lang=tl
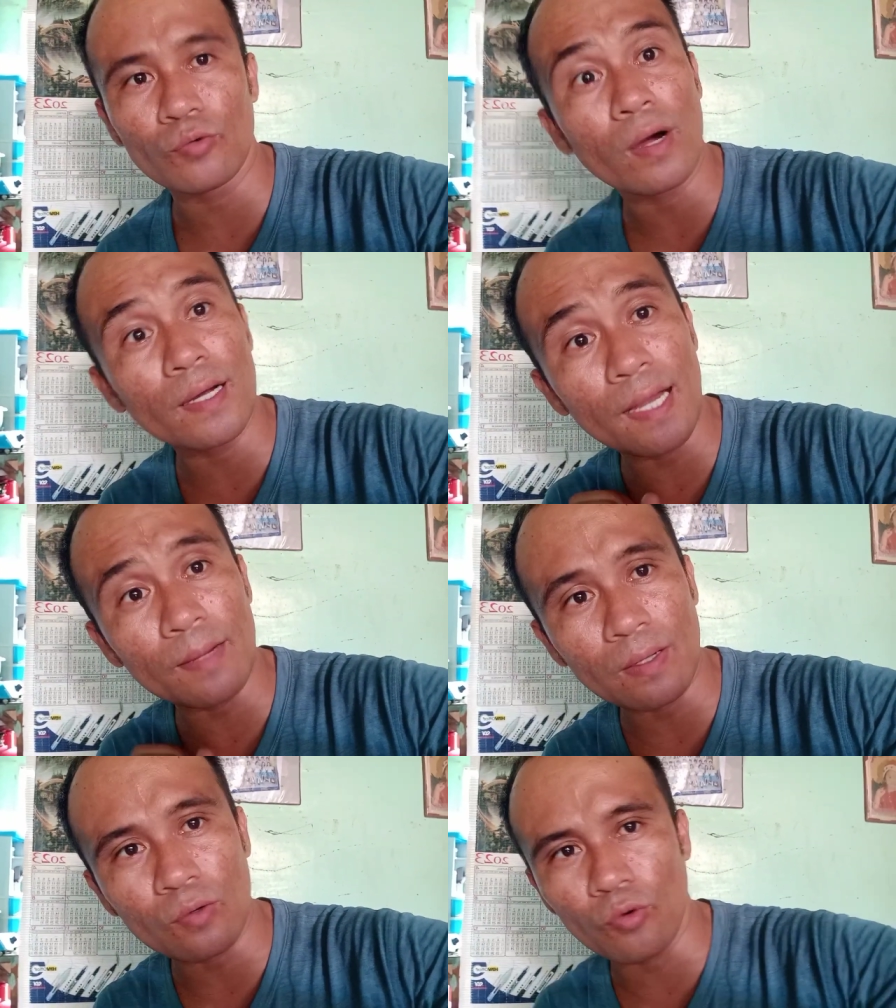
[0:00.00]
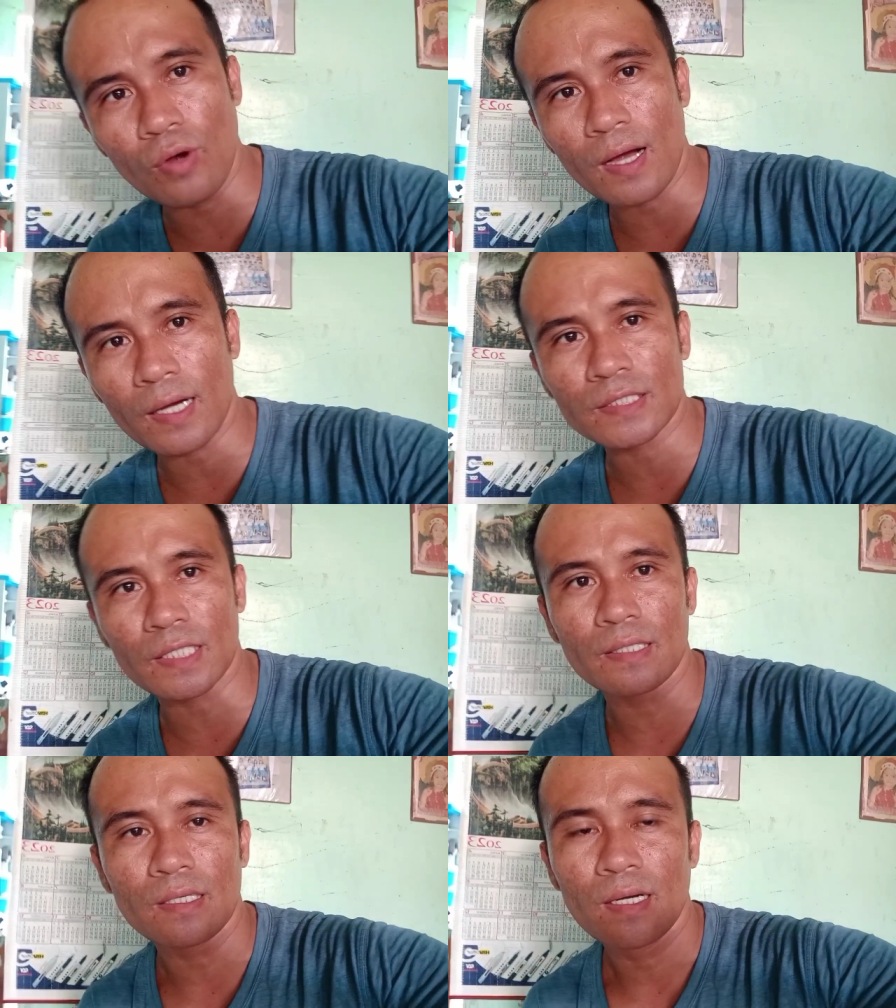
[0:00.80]
Huwag lang magkulang
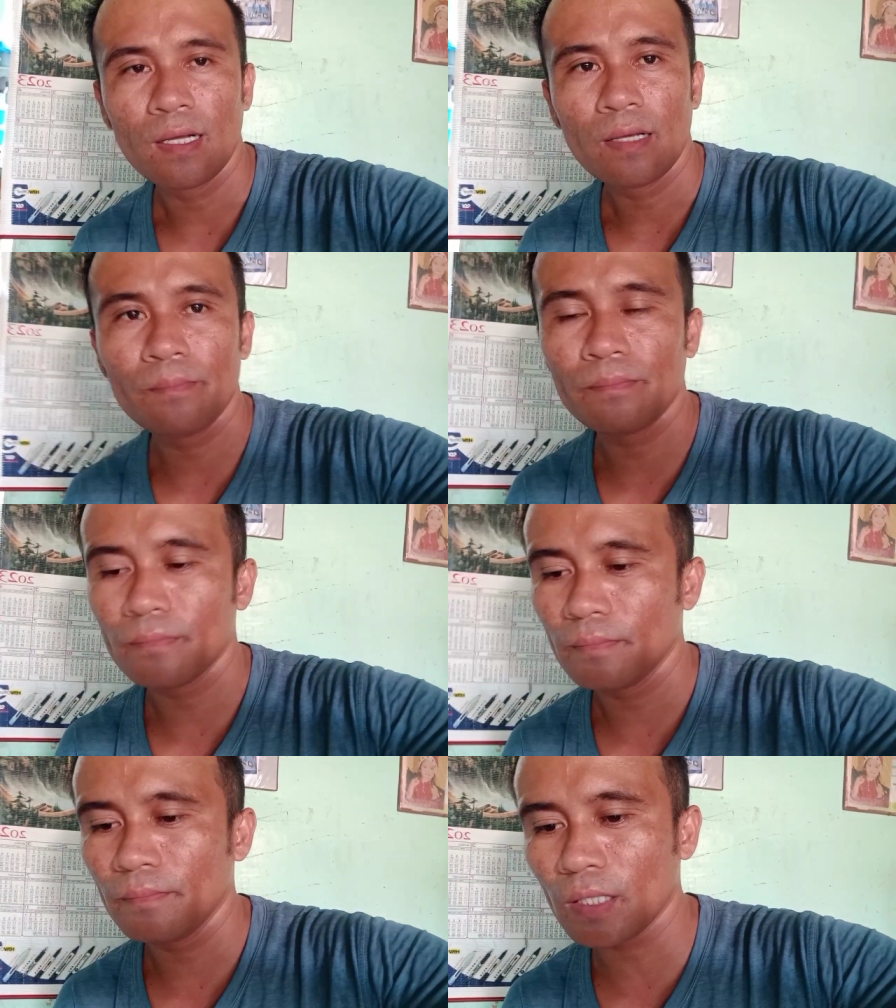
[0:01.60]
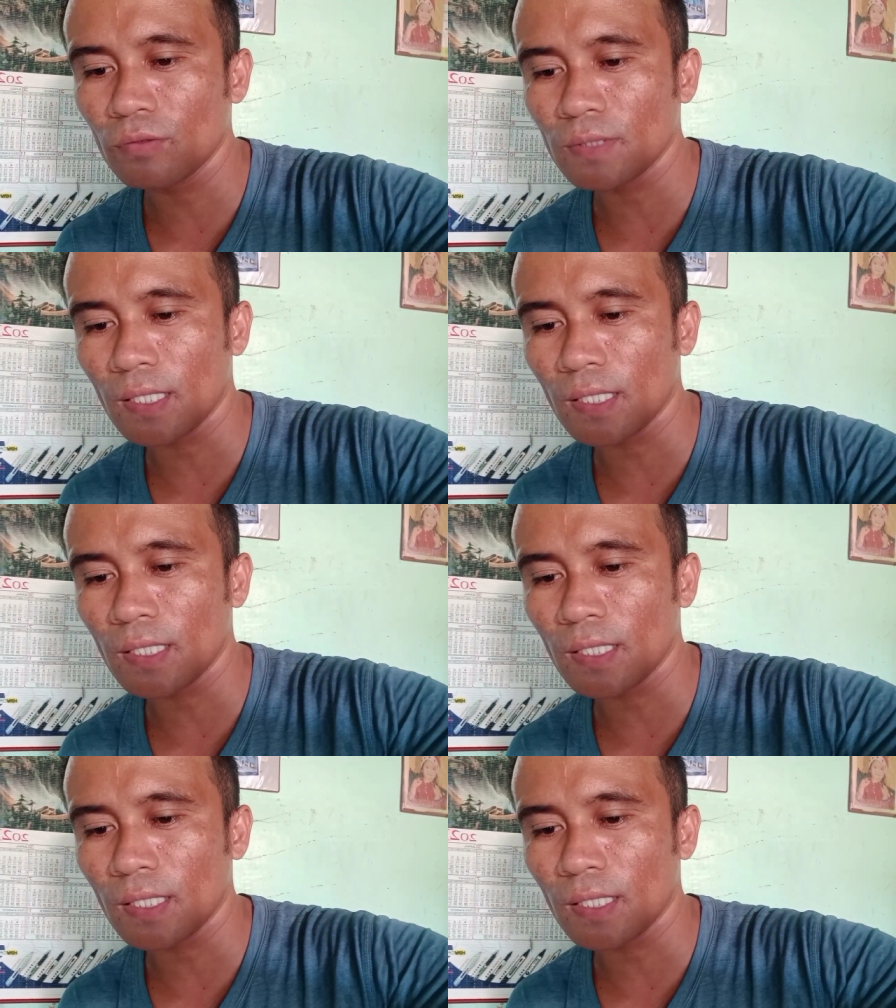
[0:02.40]
kasi meron